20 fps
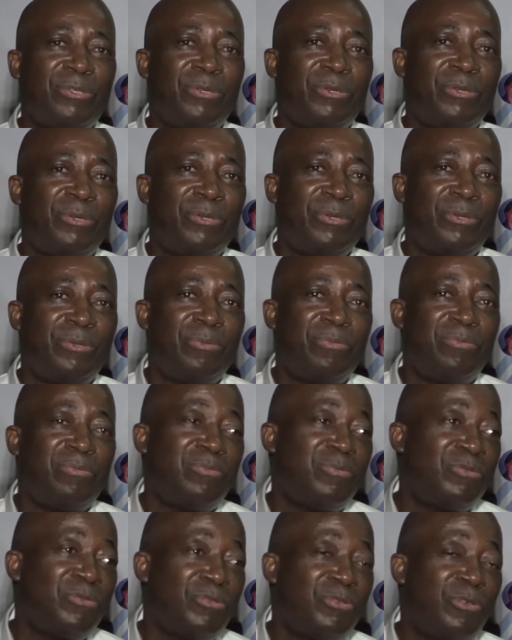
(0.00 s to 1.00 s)
que
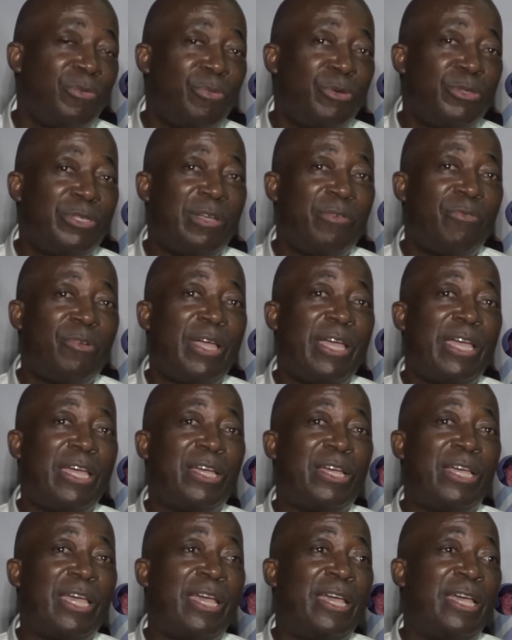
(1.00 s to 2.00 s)
que peut
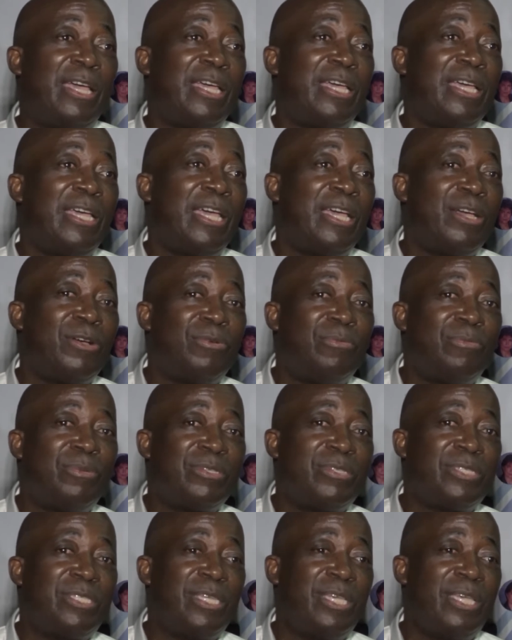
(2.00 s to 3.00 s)
avoir un,
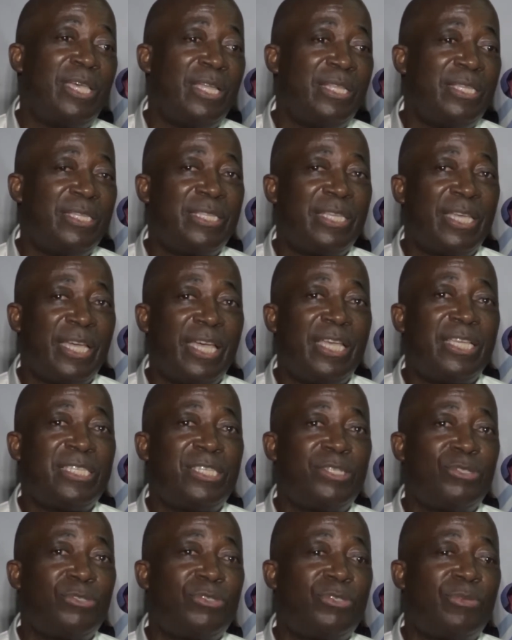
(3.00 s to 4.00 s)
romancier, un littéraire,
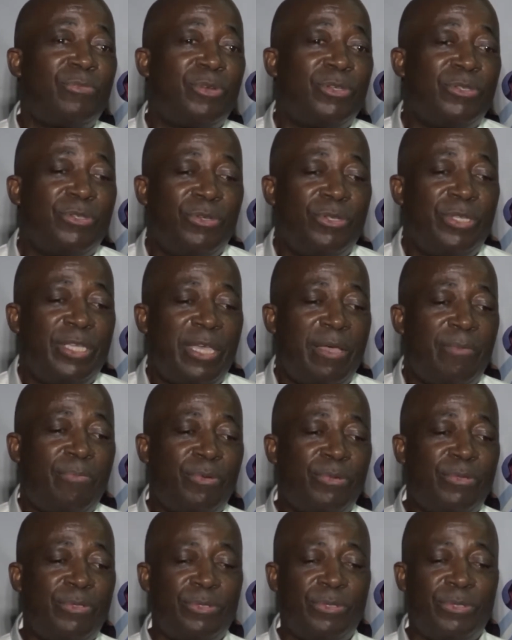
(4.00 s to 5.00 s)
c'est justement donner un
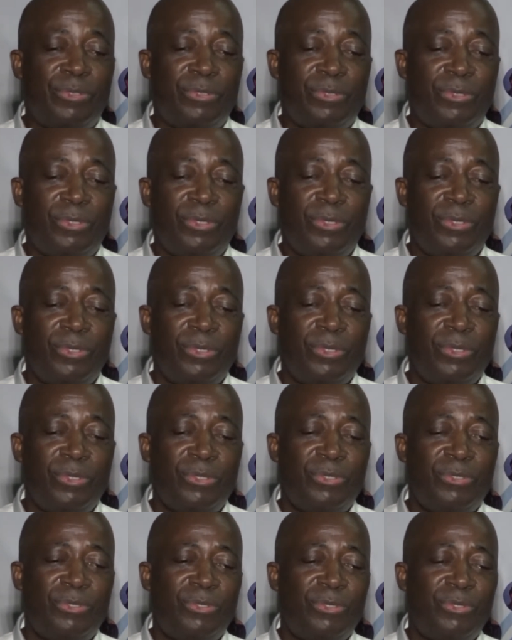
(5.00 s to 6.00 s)
peu de,
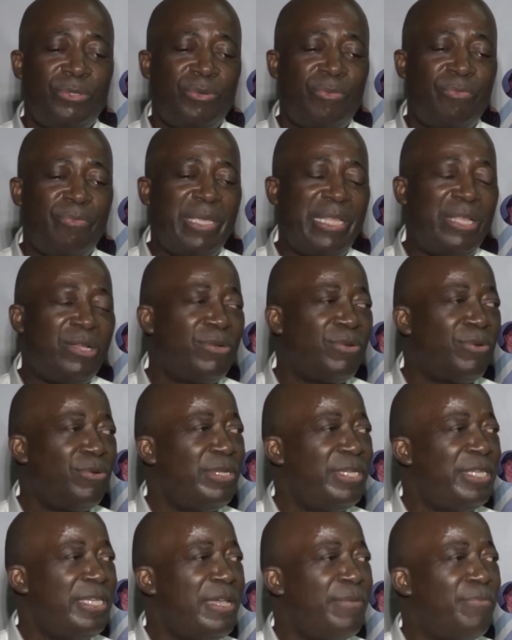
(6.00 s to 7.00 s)
de,
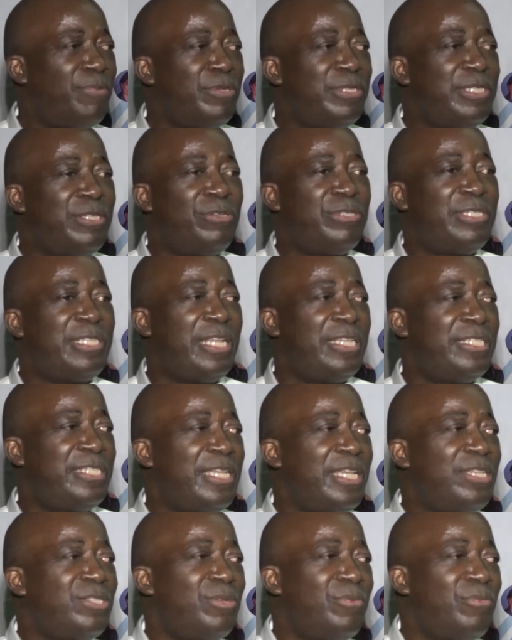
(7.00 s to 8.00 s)
mélancolie, un peu de
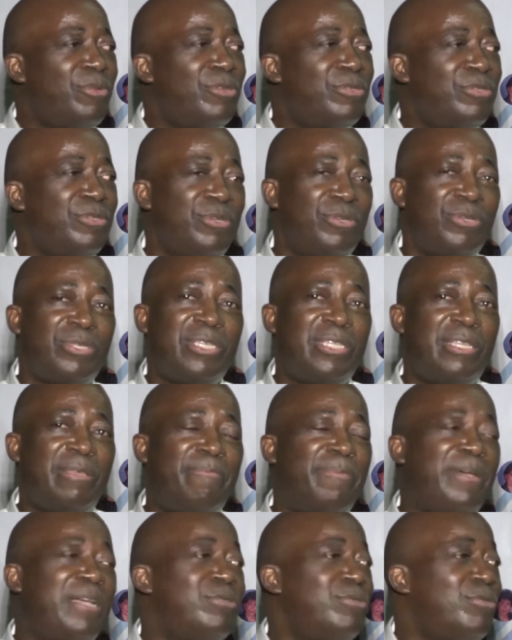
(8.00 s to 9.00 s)
nostalgie à ce monde qui
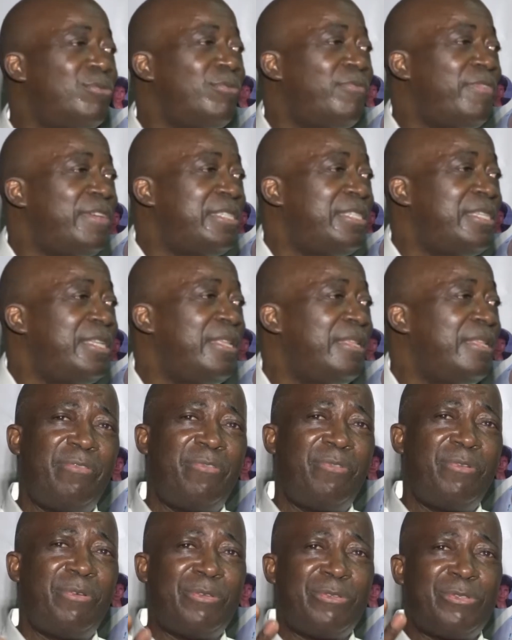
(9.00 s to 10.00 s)
n'est pas du tout facile.
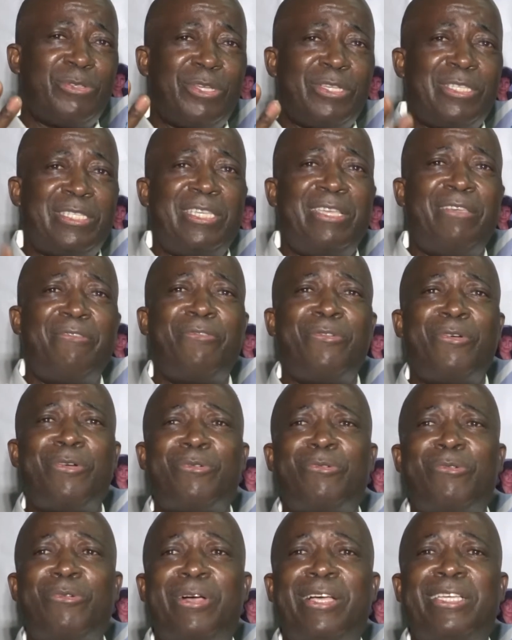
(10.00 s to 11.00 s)
faut il faut
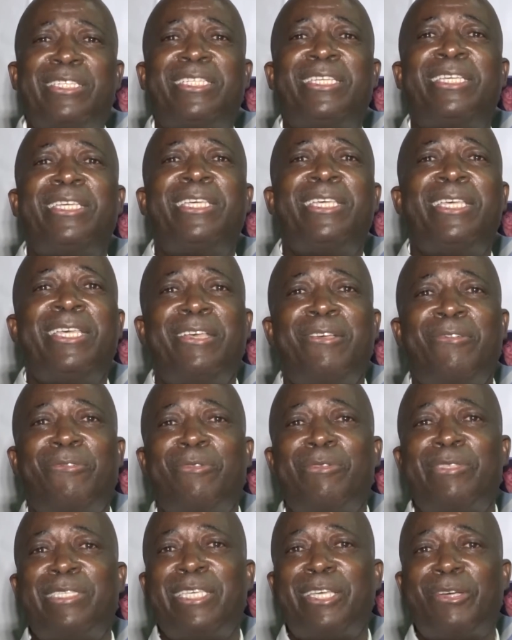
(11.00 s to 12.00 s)
encourager, il
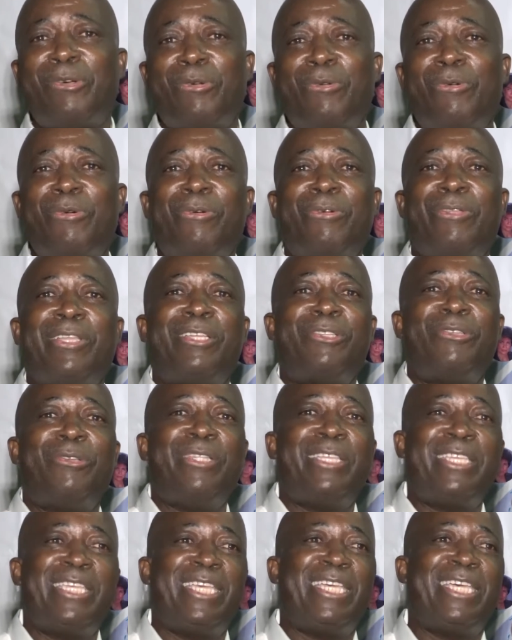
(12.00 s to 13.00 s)
faut dire aux Congolais de
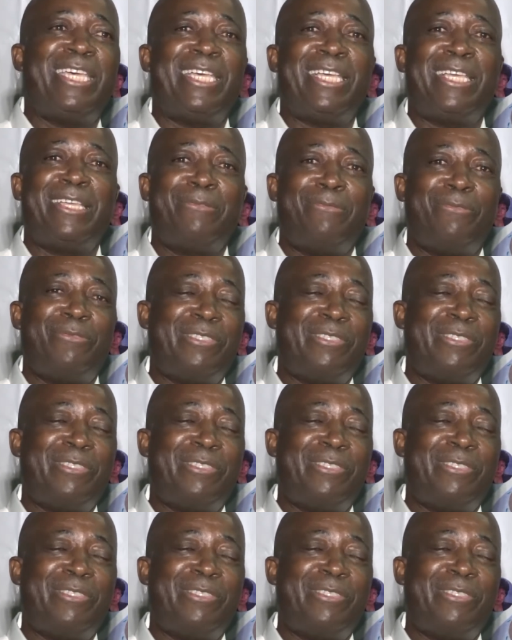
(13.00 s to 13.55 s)
lire. Vous